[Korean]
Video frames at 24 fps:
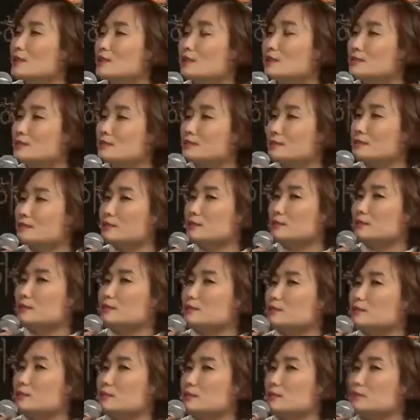그
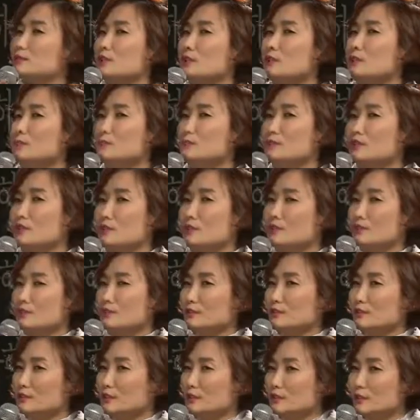지금 세 분의 얘기를
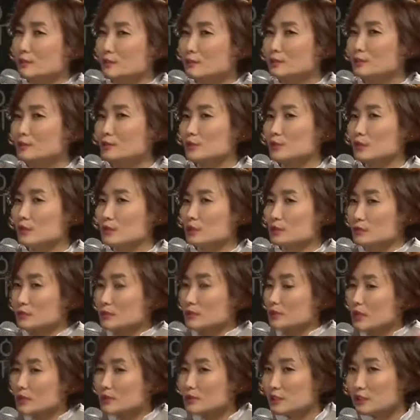이렇게 쫙 듣고 나니까
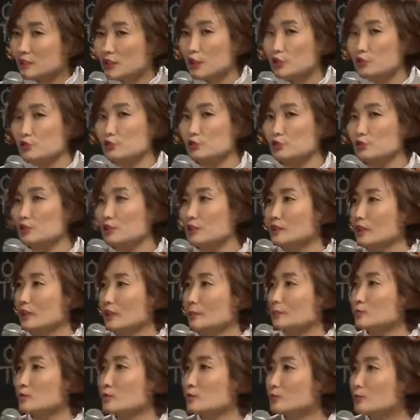사실 제주의 위
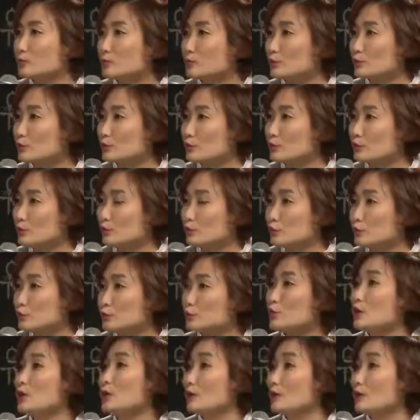남성분들도 음. 유아